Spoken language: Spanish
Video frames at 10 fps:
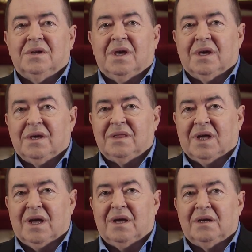que
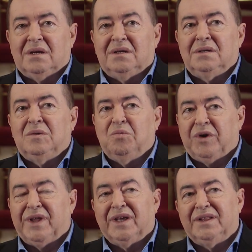quizá
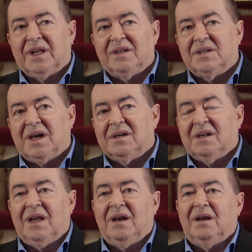puedan interesar
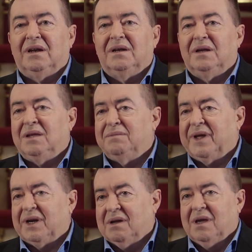es
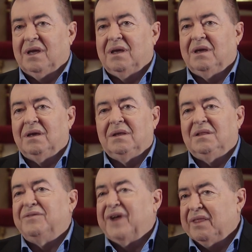ver qué
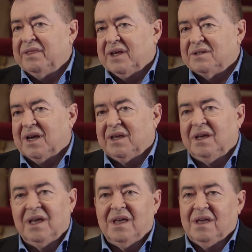diferencias
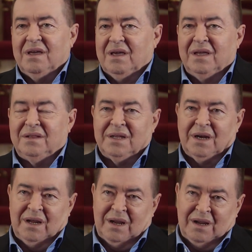hay
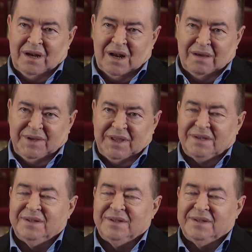entre la vida